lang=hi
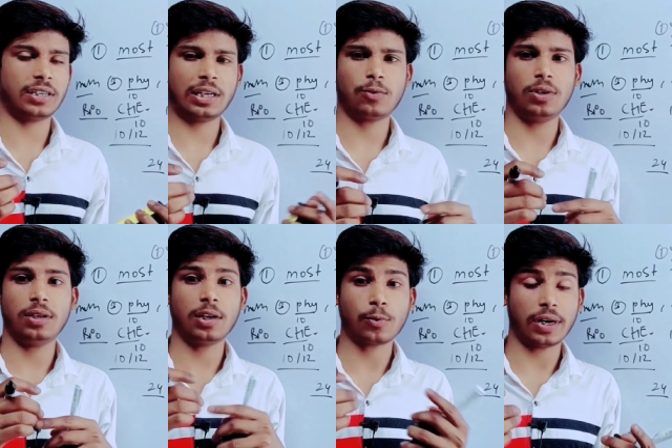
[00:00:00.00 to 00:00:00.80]
है कोई
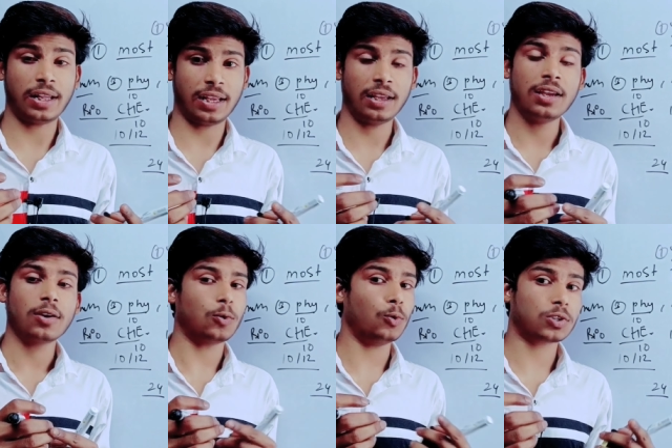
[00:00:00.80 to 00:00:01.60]
रिक्वायर्ड है
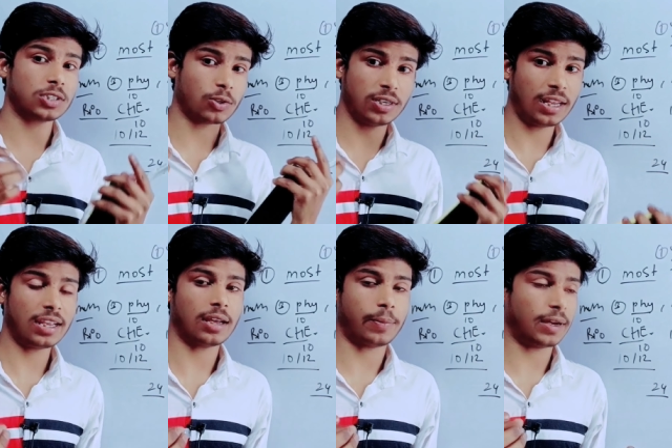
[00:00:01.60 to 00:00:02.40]
कोर्स ज्वाइन नहीं
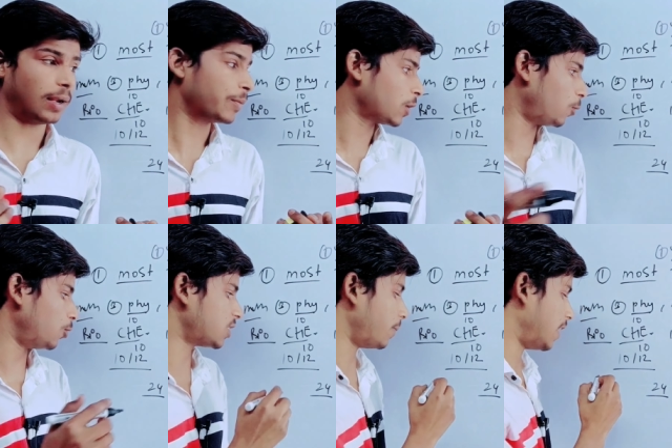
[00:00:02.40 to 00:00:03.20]
कर पा रहा
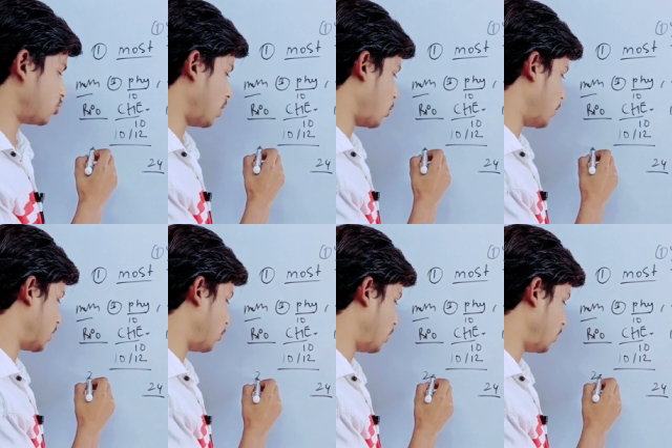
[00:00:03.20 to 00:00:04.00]
कोर्स की प्राइस तो आपको पता
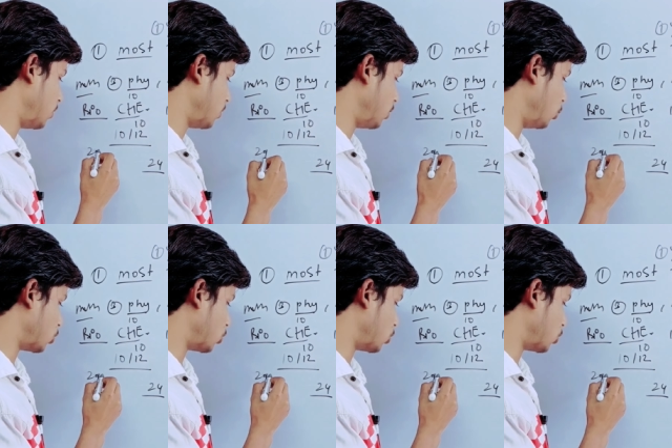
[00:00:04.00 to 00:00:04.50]
होगा दो